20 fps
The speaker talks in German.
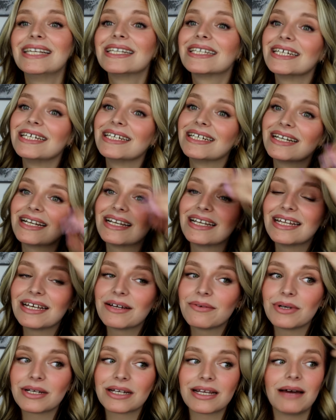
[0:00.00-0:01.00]
den
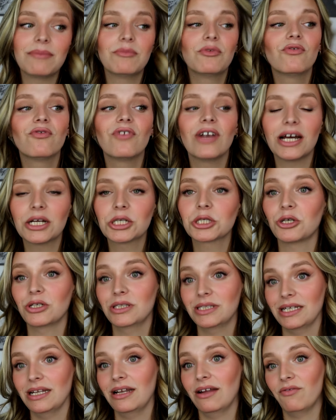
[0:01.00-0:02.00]
Liquid Camouflage
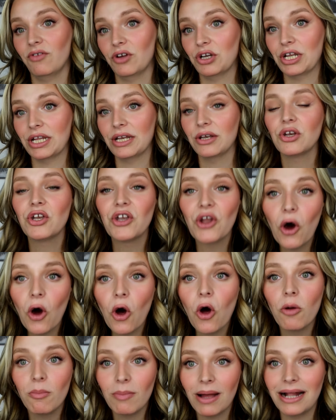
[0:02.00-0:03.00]
Concealer von denen
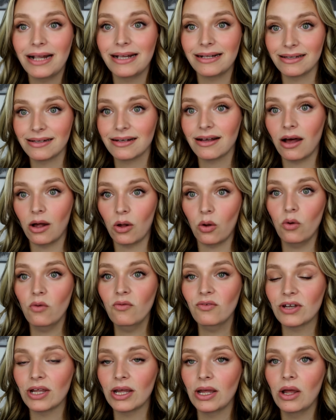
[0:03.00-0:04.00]
nochmal
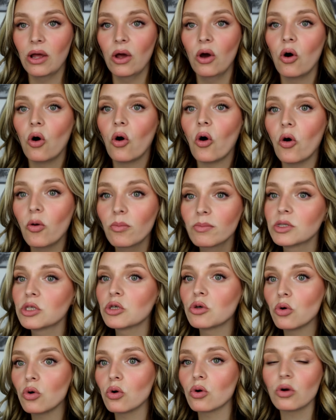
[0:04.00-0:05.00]
gekauft, um
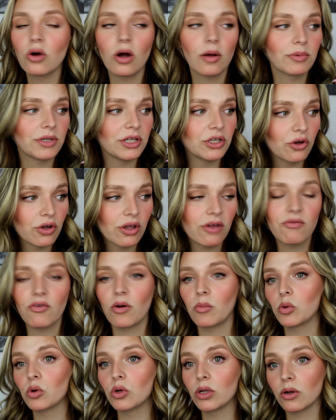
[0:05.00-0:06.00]
zu gucken, ob die neue
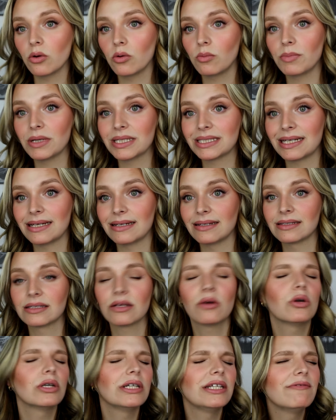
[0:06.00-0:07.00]
Formulierung besser
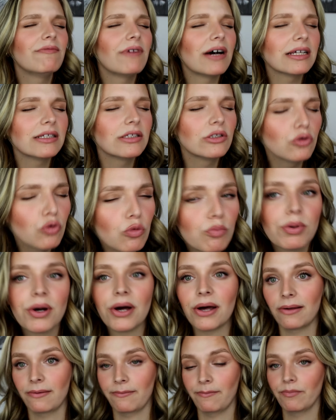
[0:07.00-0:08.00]
ist. Und die war
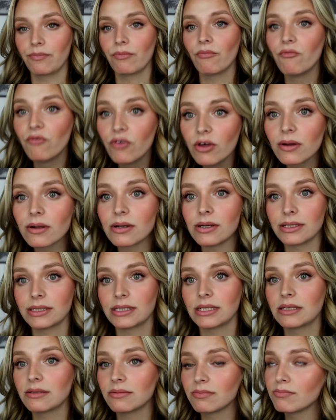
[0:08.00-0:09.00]
super. Wirklich.
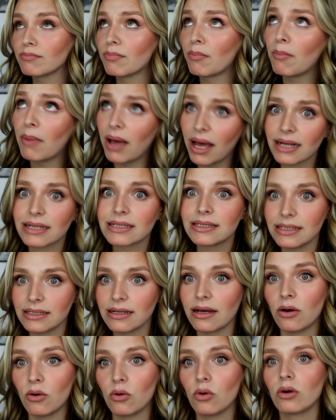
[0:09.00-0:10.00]
Ich mag
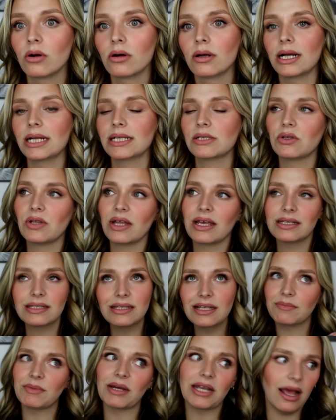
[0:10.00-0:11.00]
den auch. Also der ist
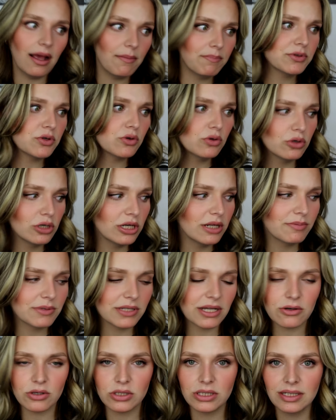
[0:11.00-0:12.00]
nicht mein absolut
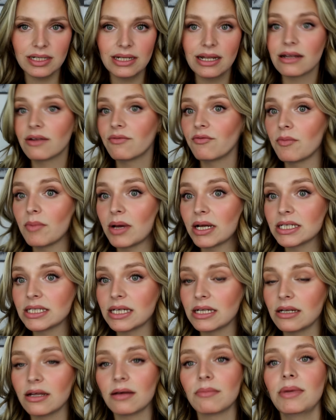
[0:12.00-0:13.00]
liebster Concealer, dafür mag ich
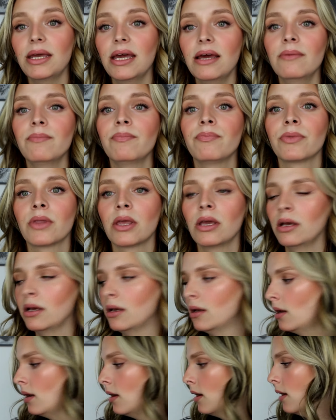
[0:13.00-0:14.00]
andere mehr.
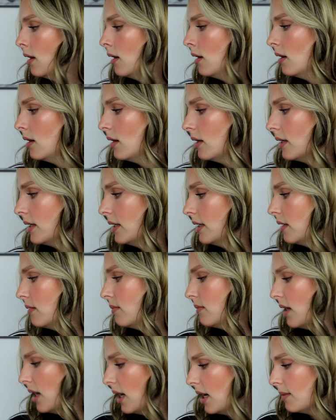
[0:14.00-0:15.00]

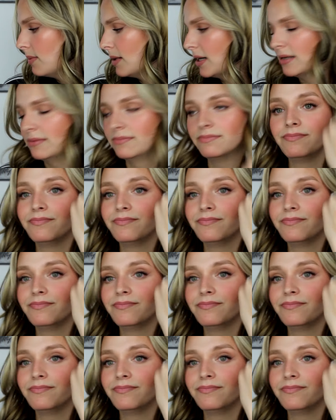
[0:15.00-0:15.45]
Ähm, aber,